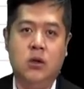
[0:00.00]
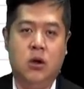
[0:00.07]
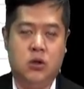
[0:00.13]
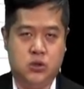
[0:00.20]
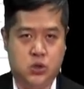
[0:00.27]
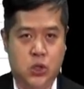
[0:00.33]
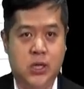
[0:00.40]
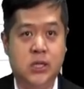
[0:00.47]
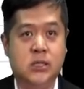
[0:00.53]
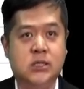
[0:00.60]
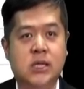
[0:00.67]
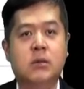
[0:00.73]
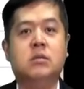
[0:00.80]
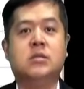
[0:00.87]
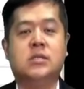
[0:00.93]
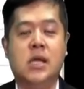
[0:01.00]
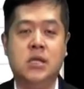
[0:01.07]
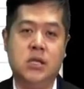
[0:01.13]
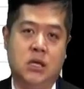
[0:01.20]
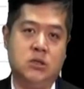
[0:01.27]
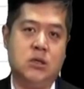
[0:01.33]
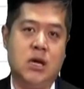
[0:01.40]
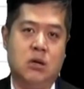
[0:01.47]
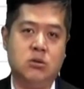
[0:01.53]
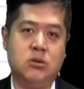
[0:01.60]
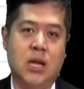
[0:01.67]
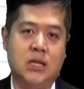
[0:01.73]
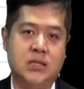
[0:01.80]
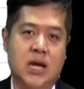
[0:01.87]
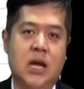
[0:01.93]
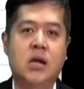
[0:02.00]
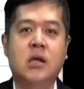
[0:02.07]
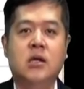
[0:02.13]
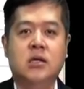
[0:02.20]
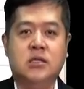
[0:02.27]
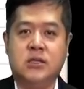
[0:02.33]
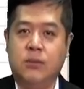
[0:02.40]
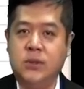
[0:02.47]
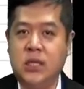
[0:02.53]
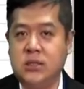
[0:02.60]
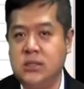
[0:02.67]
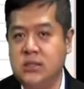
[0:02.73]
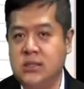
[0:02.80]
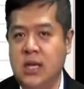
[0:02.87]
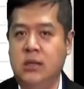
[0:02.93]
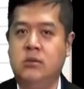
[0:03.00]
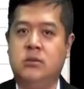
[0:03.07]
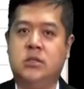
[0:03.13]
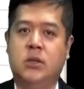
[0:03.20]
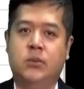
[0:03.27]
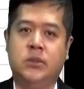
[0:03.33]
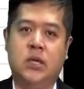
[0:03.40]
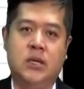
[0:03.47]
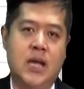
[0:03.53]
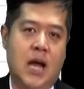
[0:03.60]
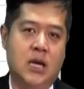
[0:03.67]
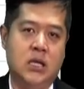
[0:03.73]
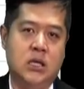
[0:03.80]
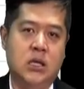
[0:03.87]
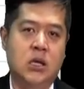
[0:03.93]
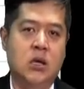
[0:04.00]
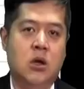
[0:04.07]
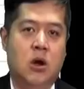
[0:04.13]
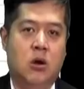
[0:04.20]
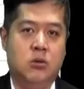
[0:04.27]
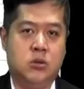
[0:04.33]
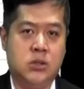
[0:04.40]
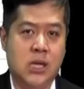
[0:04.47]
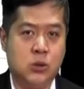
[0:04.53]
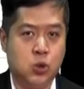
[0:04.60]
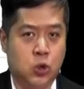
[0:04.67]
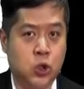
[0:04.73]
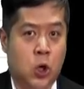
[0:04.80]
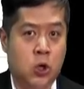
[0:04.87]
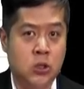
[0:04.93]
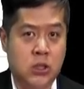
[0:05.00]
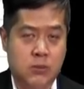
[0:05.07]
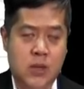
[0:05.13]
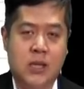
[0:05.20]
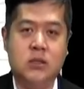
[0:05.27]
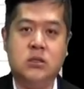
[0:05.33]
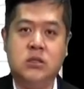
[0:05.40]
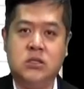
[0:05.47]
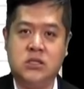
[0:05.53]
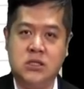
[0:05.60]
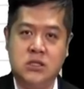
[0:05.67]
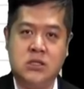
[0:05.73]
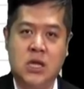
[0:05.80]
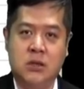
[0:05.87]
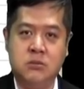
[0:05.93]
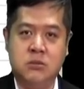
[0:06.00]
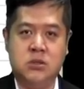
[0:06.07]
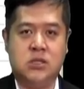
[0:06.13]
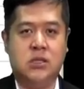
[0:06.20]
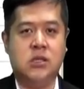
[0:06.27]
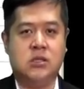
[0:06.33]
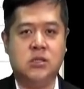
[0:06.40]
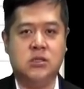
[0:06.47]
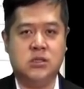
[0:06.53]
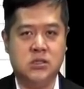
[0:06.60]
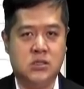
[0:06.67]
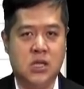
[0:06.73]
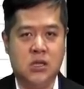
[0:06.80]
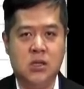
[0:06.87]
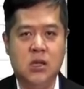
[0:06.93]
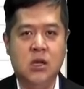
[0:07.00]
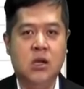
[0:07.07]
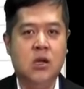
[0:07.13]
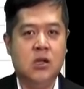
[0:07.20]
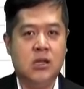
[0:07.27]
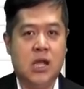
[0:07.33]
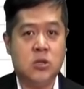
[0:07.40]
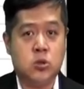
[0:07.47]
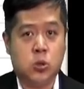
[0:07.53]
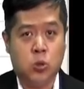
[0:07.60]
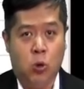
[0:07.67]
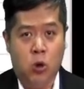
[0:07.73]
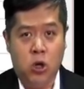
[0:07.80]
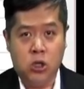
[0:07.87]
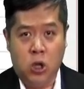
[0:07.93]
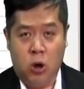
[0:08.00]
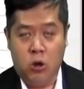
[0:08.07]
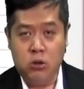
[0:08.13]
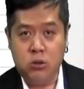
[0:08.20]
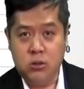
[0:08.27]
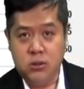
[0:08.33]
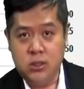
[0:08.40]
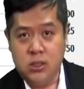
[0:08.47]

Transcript: 哦，所以现真的就告诉大家，什么叫支撑，什么叫压力，哦，在多头里面支撑真的是支撑，那多头。